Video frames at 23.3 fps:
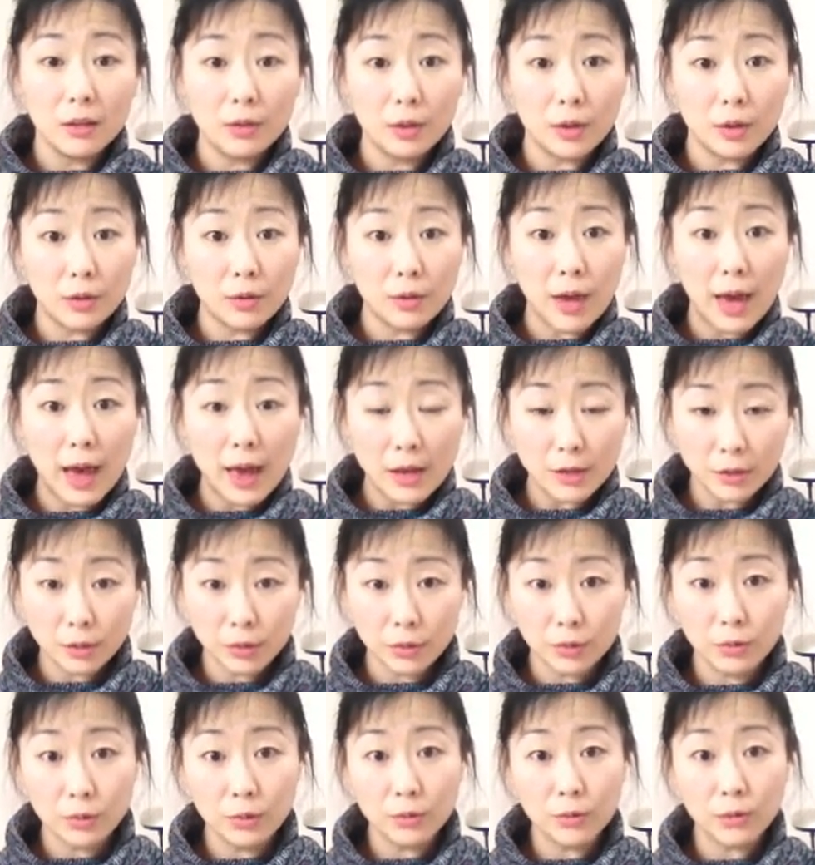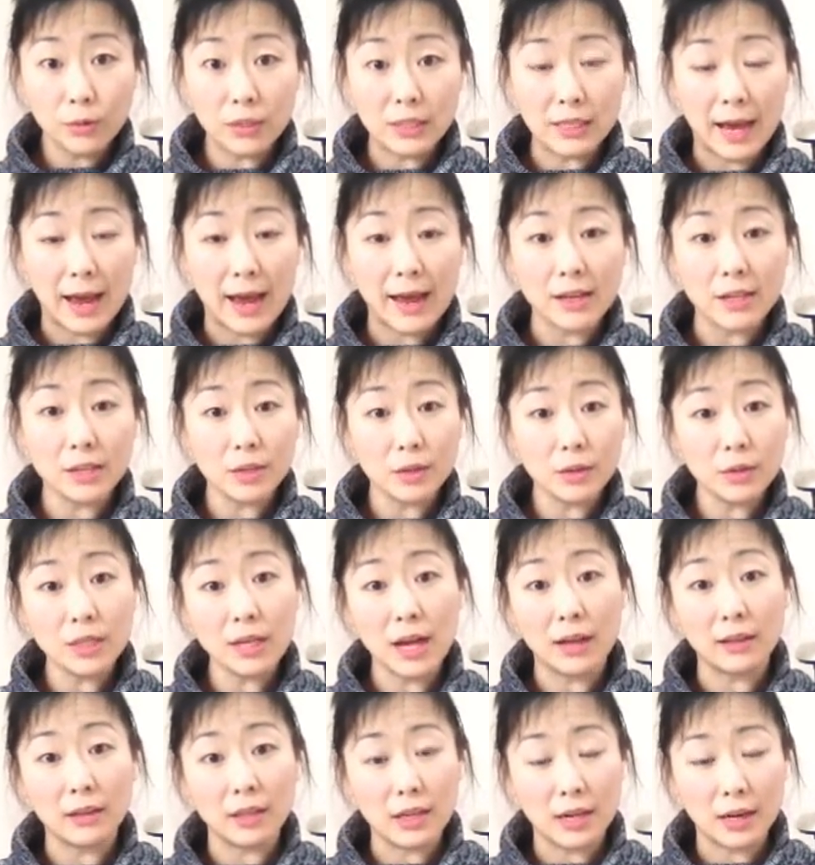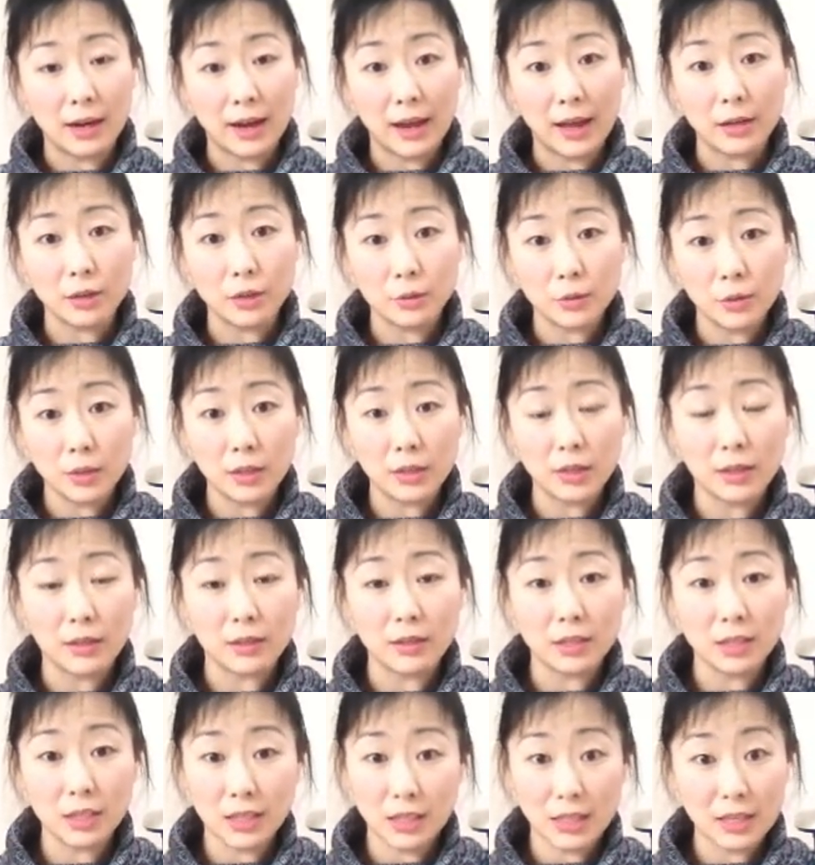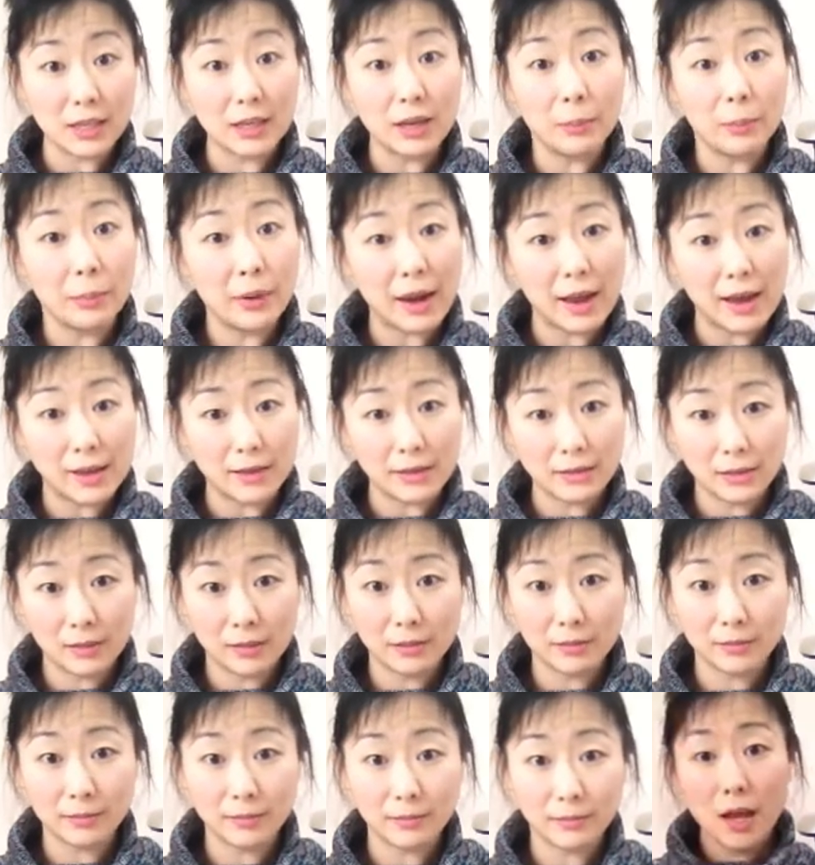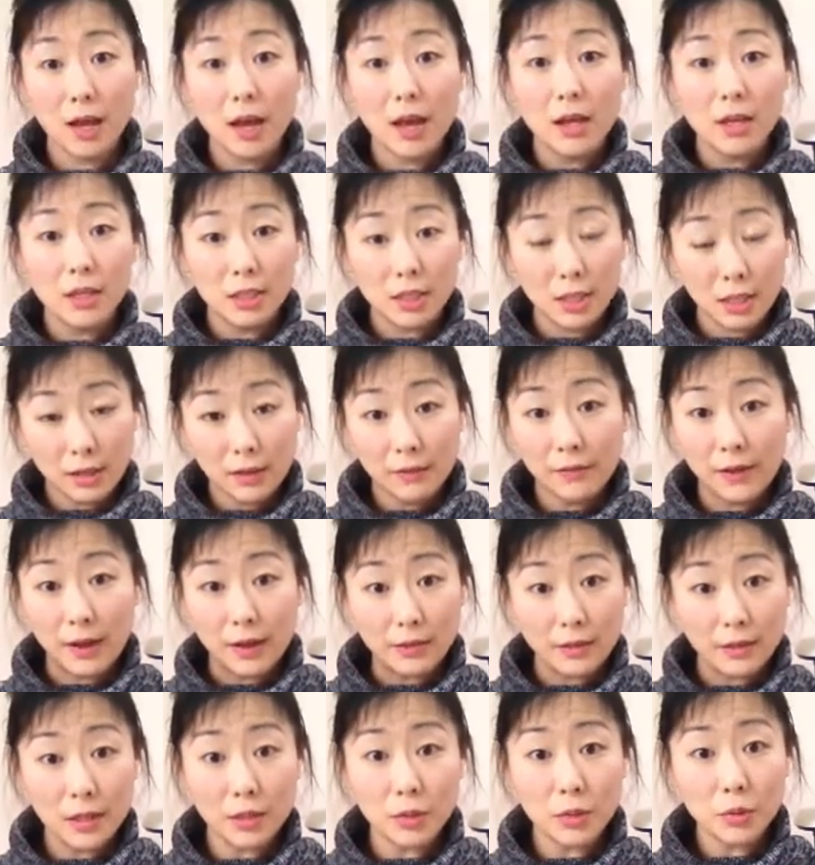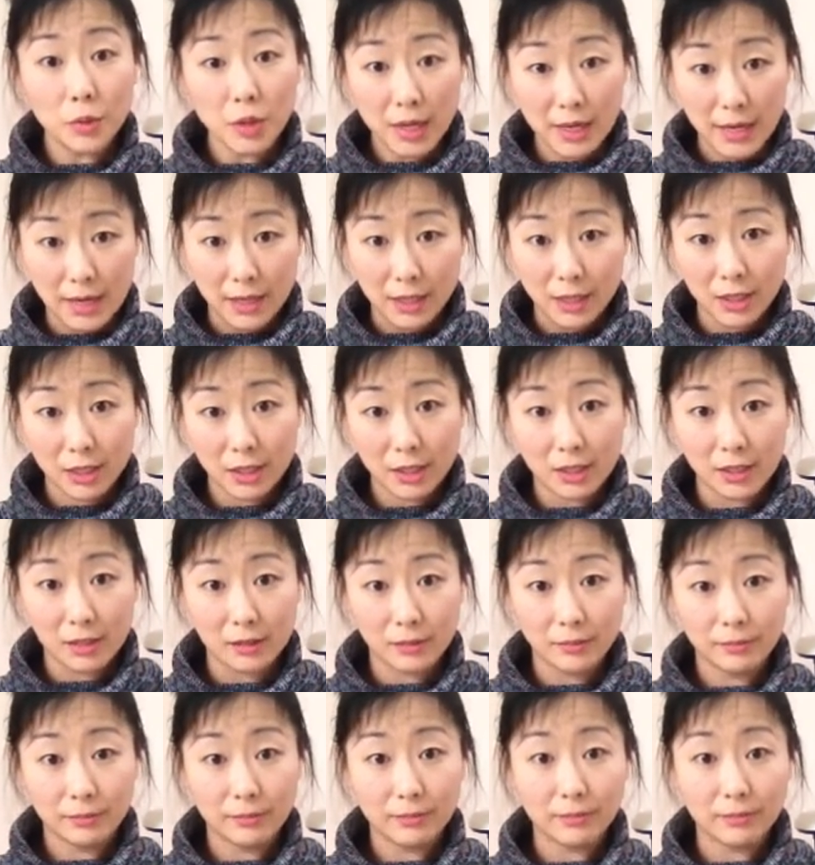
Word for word: 对于爱书或者爱收藏的人来说呢，是一个 plus。这个房子的缺点是，